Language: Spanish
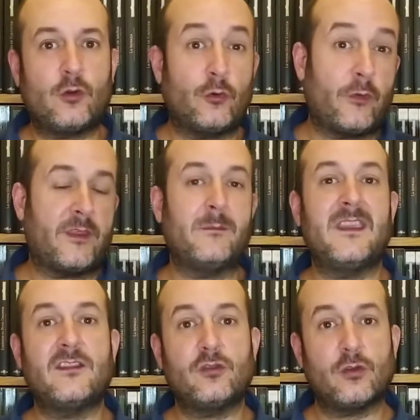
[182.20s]

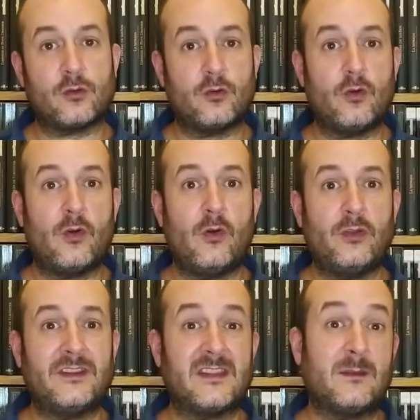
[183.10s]
conocimientos, ¿no?
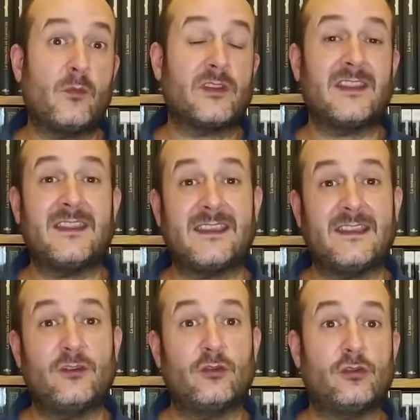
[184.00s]
Y se demuestra de que
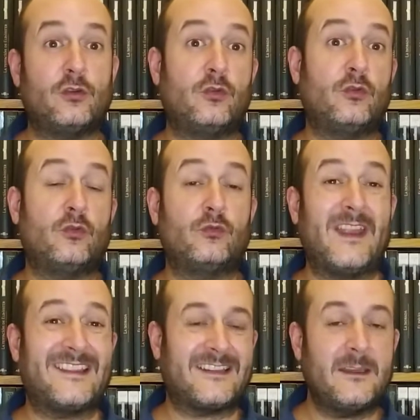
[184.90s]
no es solo
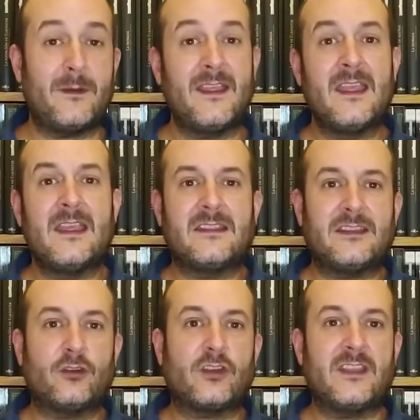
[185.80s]
una escriba,
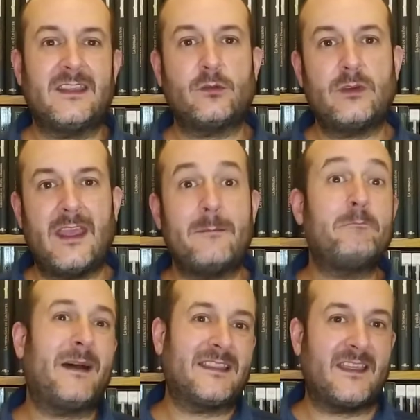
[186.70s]
sino que es una
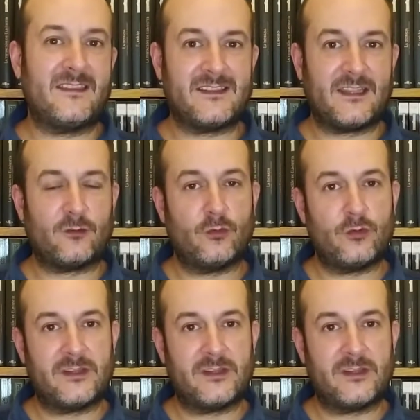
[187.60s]
empata de estas, ¿no?